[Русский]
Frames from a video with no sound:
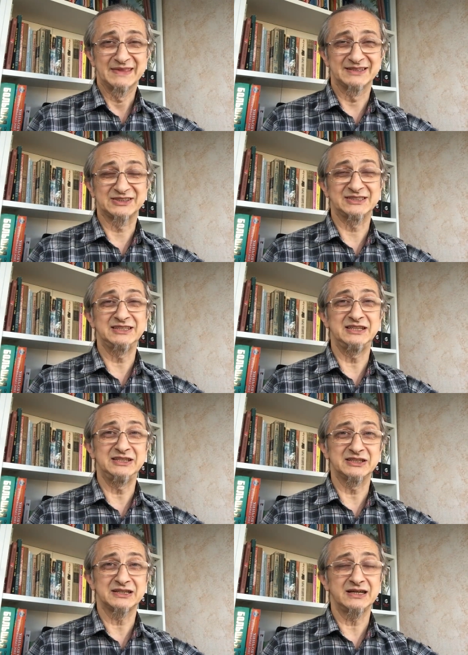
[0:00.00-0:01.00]

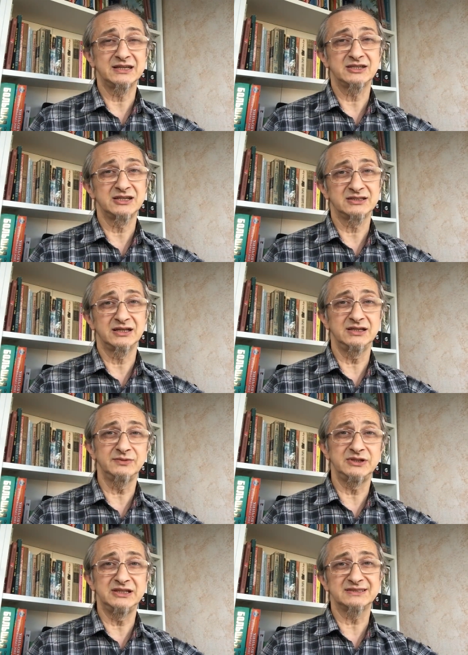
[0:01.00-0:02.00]
настроении находящаяся
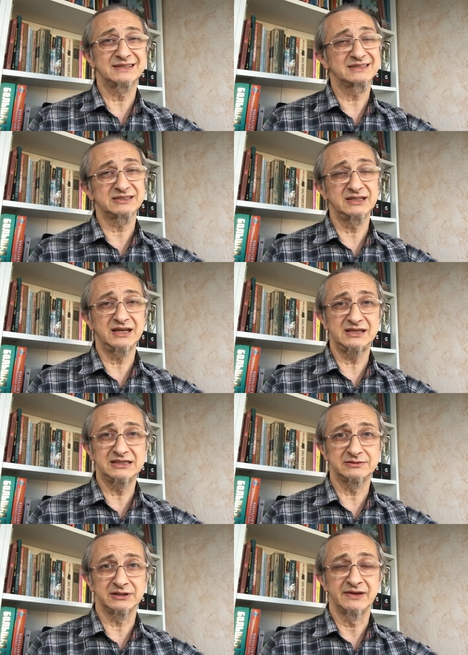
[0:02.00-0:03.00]
нефть несколько
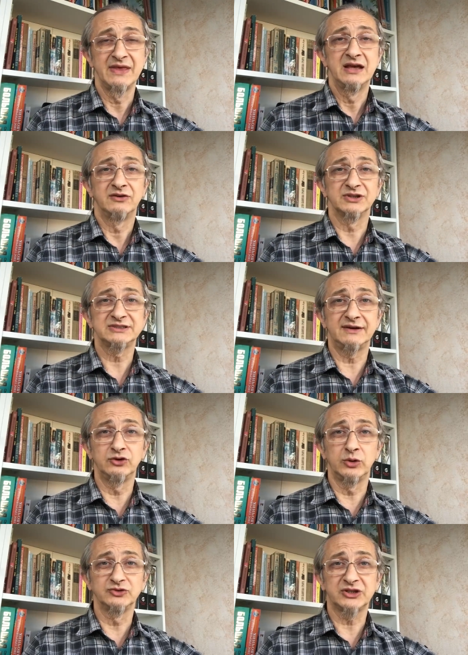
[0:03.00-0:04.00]
среагировала. В
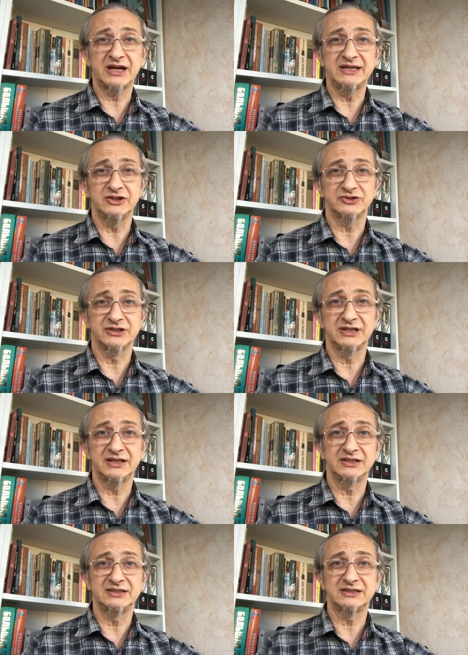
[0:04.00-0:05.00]
основном же, конечно,
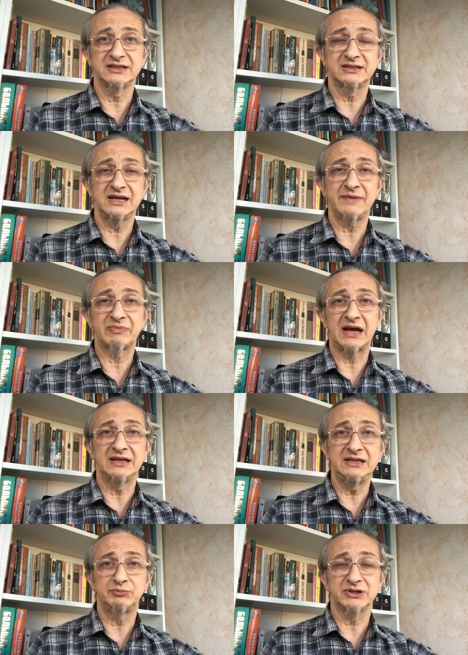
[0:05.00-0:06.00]
данные из Китая,
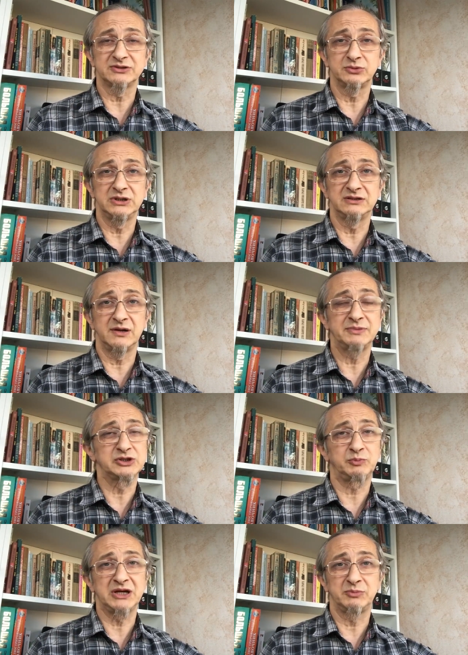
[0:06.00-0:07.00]
они позволили,
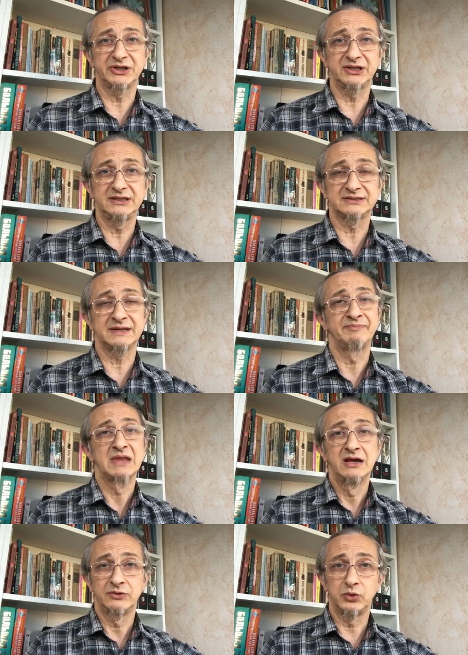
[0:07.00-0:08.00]
во-первых, приободриться
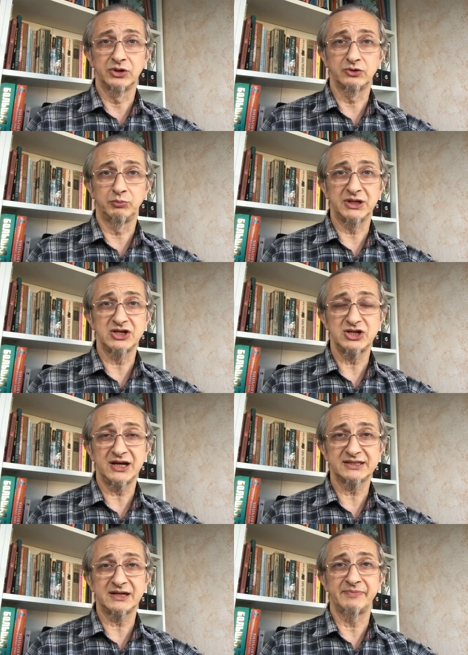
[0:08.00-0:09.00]
фондовым
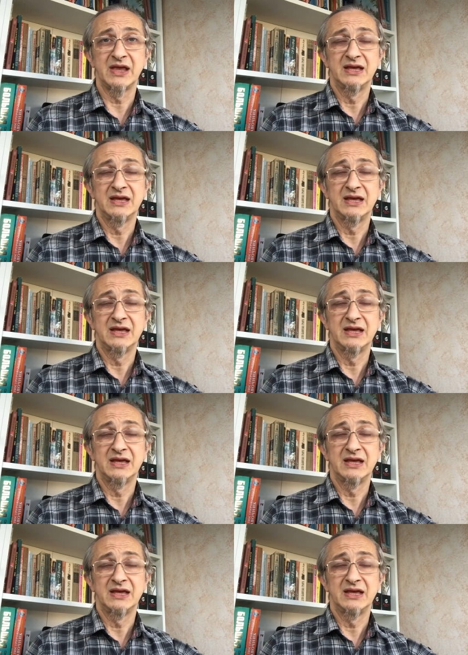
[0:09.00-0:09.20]
площадкам,